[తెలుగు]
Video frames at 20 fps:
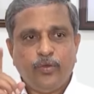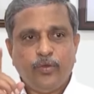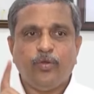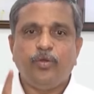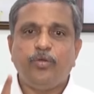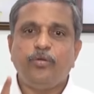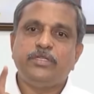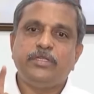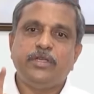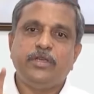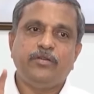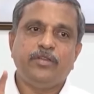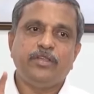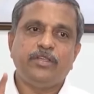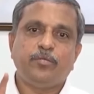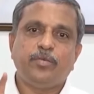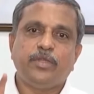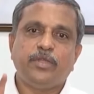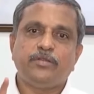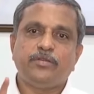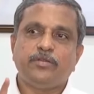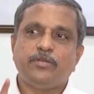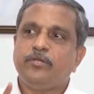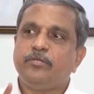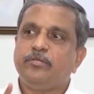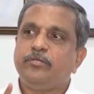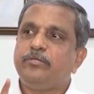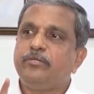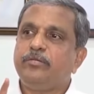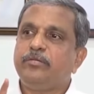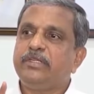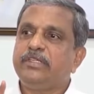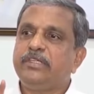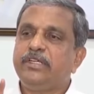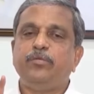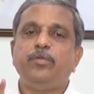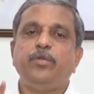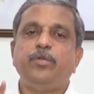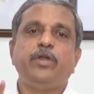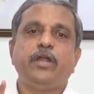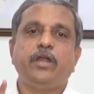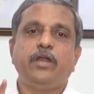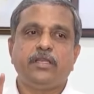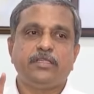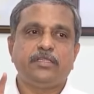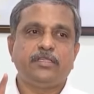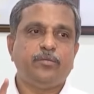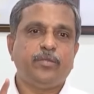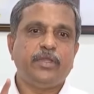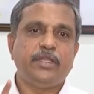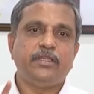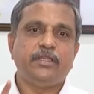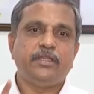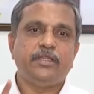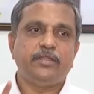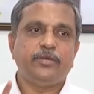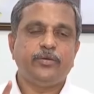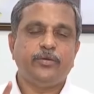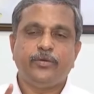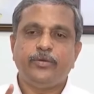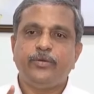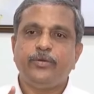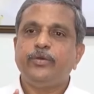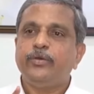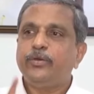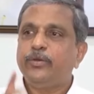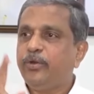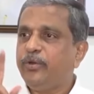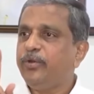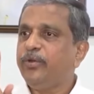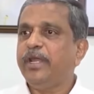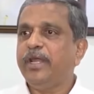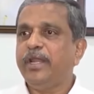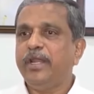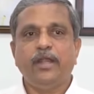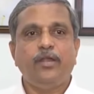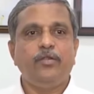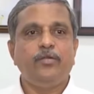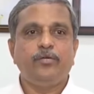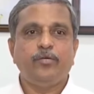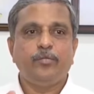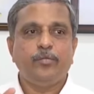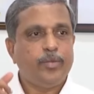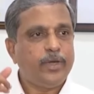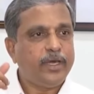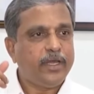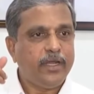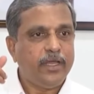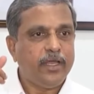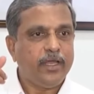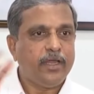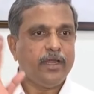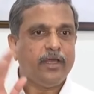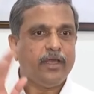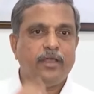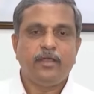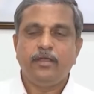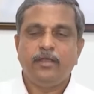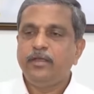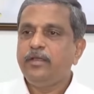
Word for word: ఇంకో విషయం కూడా చెప్పదలుచుకున్నాం షర్మిలమ్మ గారికి సంబంధించినంత వరకు రెండున్నరేళ్లు పార్టీ అక్కడ